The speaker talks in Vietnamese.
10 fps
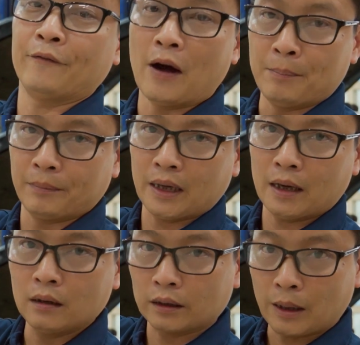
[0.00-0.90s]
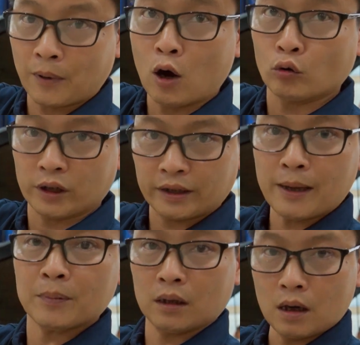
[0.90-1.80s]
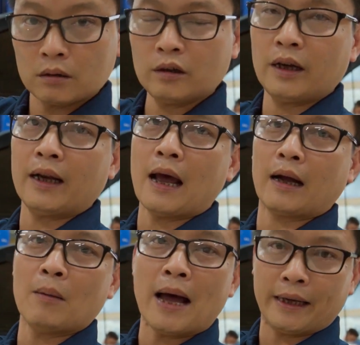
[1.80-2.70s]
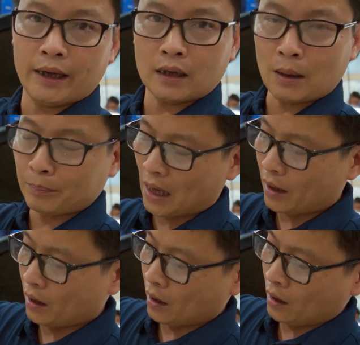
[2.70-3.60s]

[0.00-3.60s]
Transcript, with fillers: thành phẩm được nhập khẩu trực tiếp từ Đức, cho nên là các bạn yên tâm nhé.